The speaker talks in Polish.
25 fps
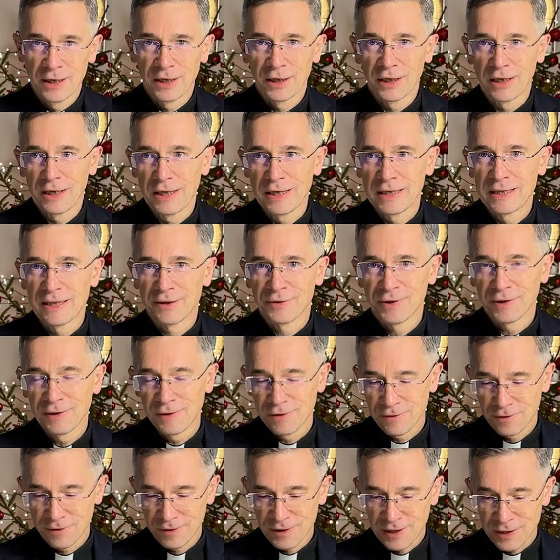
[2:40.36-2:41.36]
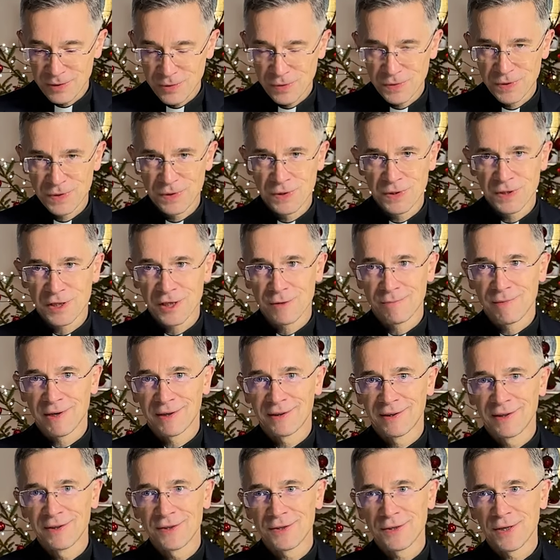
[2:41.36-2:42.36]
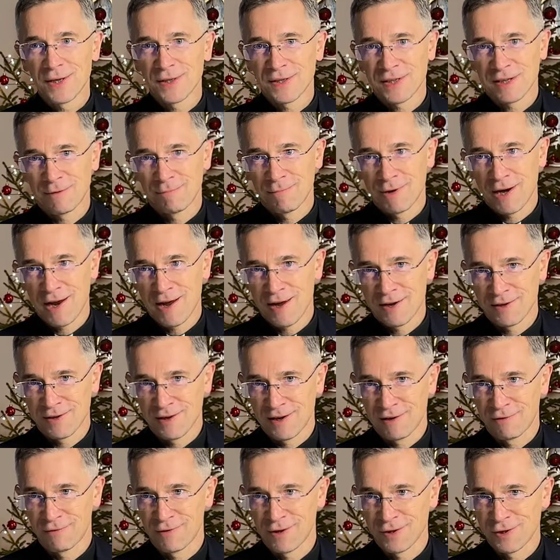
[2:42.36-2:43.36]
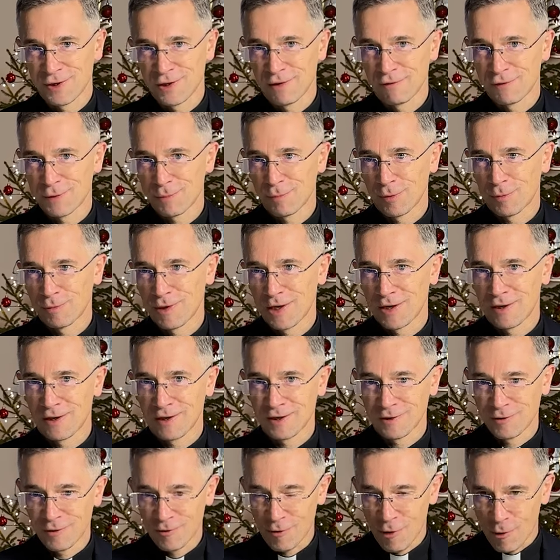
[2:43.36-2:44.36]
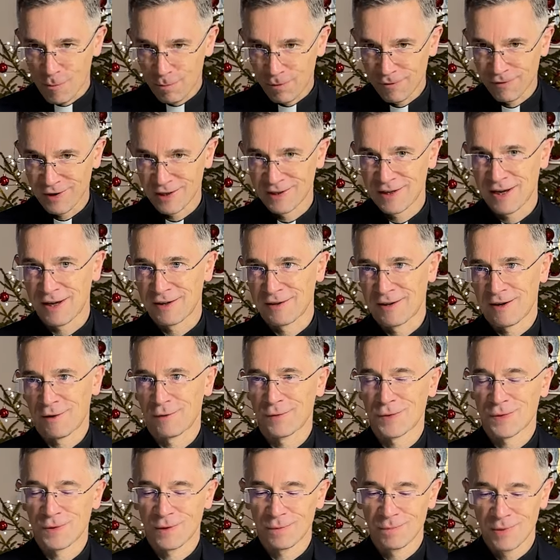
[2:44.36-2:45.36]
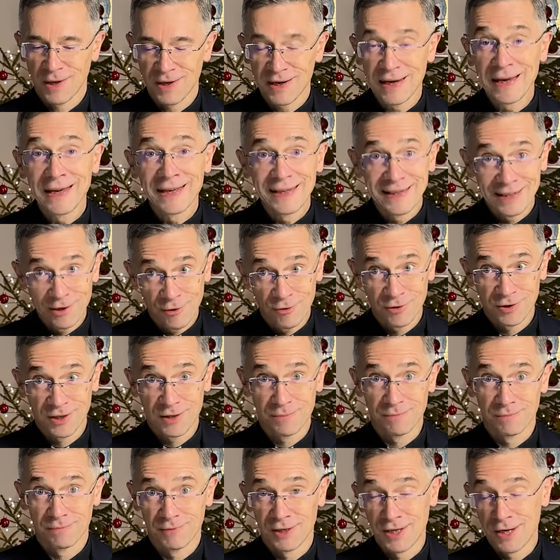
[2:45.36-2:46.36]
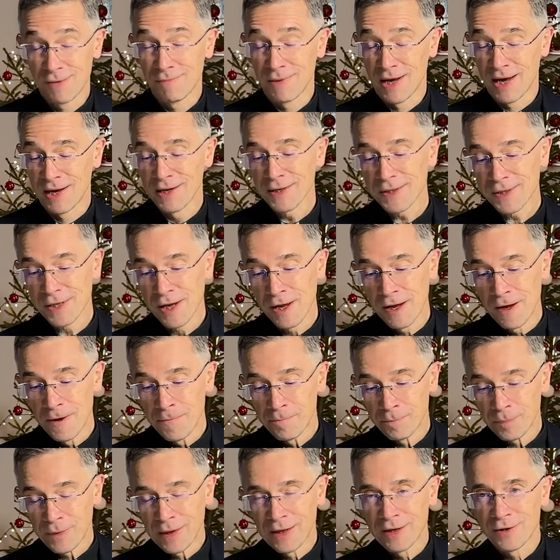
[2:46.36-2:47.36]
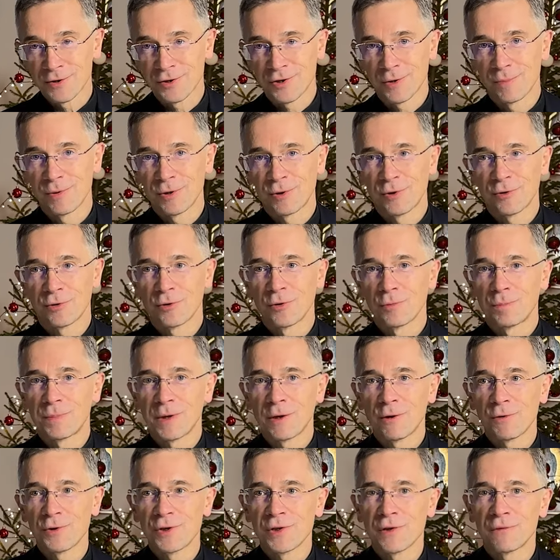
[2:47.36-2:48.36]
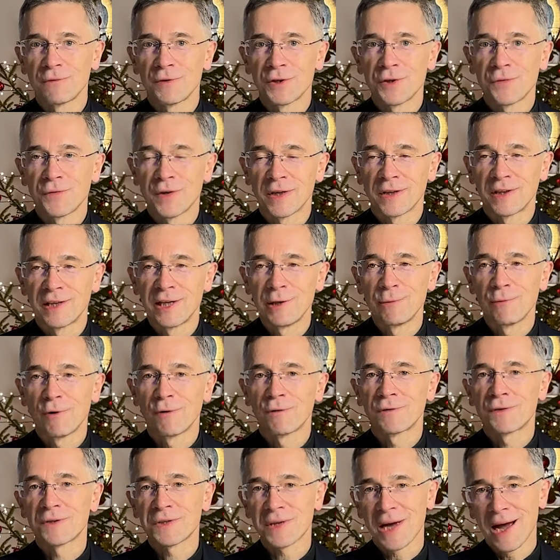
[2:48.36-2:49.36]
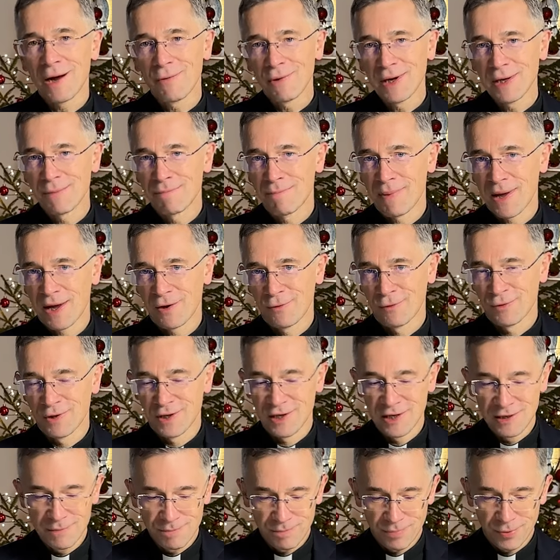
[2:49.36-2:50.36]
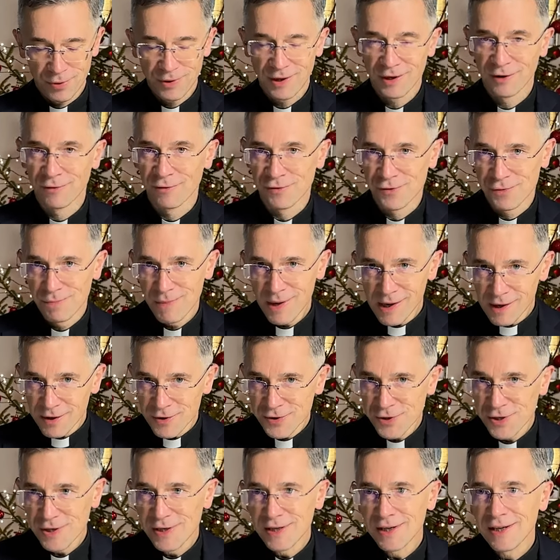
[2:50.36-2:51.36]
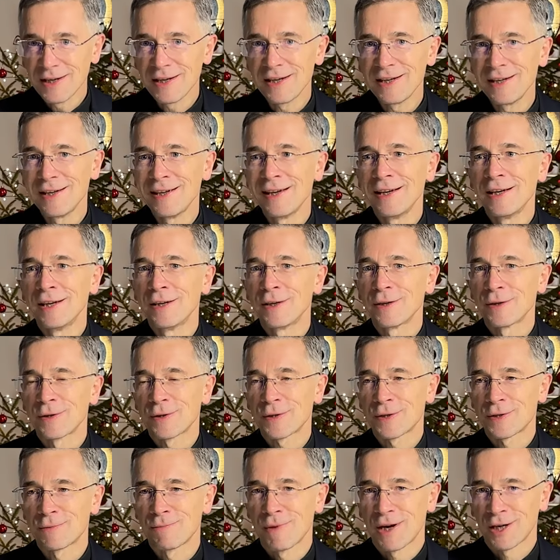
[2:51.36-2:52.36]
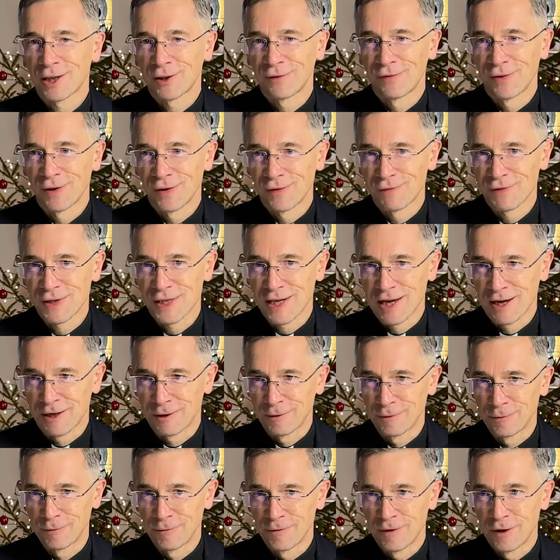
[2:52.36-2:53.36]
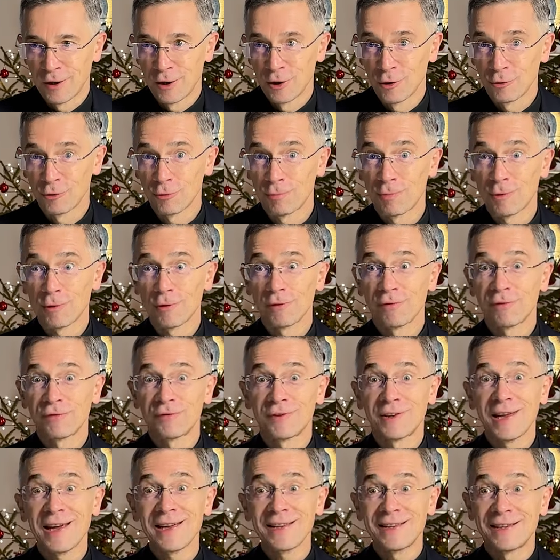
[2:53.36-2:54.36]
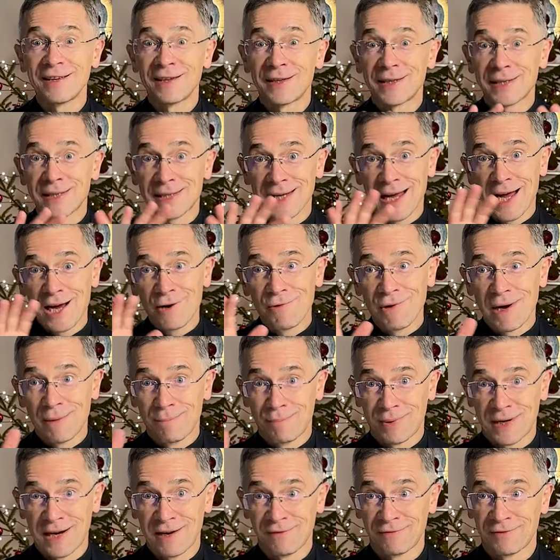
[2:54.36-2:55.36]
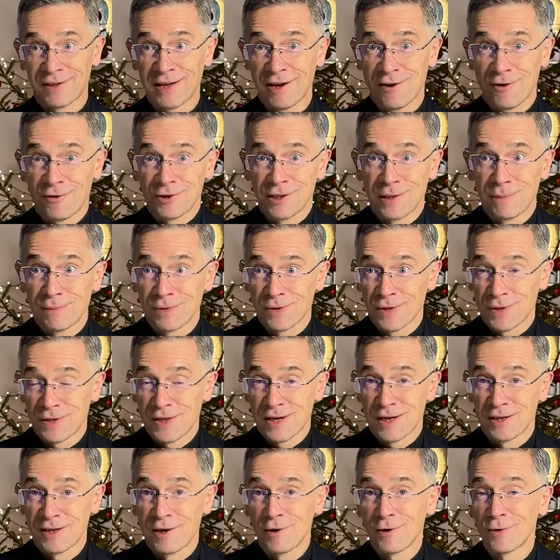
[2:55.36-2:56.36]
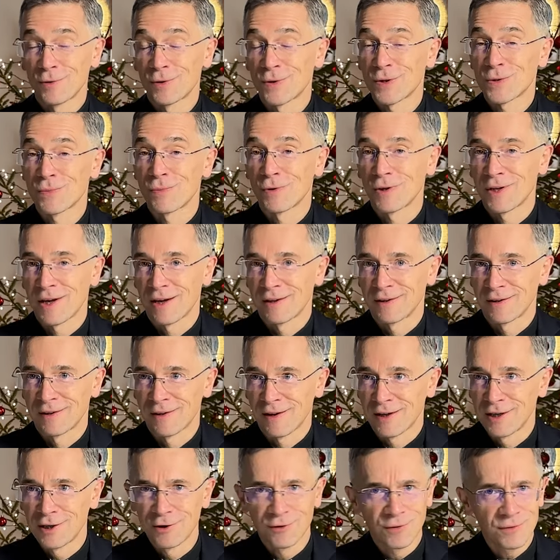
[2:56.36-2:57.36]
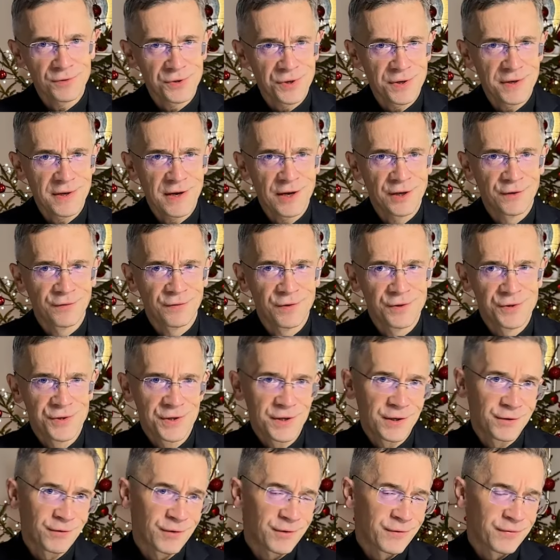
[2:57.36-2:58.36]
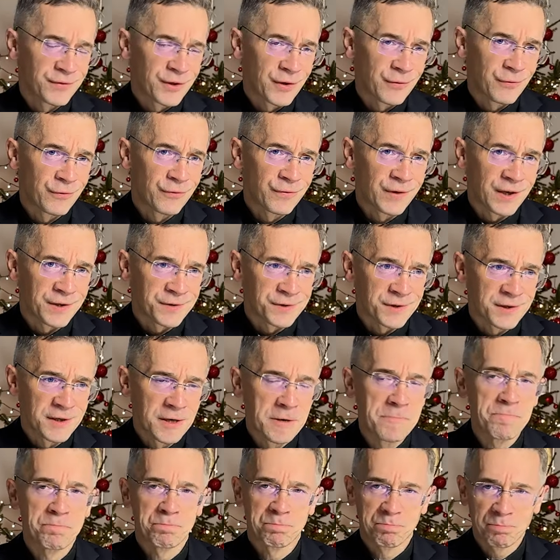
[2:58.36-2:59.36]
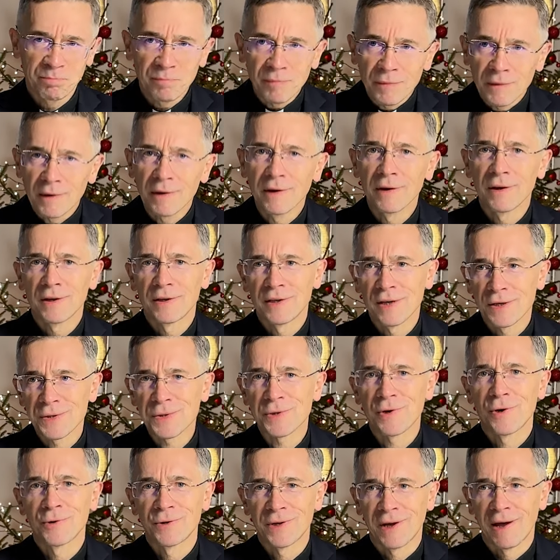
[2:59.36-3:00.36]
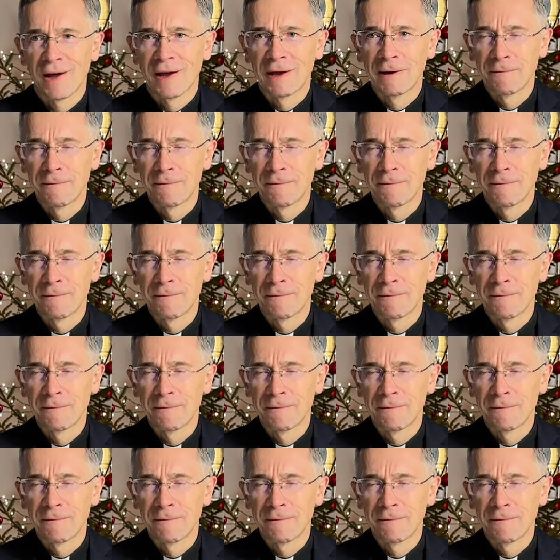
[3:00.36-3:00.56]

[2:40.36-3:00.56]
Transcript: I dlatego Jezus systematycznie zabrania właśnie wspomnianego opowiadania o sobie, o tym, kim jest, żeby to dopiero się wyświetliło w całej pełni po jego śmierci i zmartwychwstaniu. Dopiero wtedy cała prawda o nim zostanie odsłonięta i kto się jej chwyci, kto w nią uwierzy, jest ok.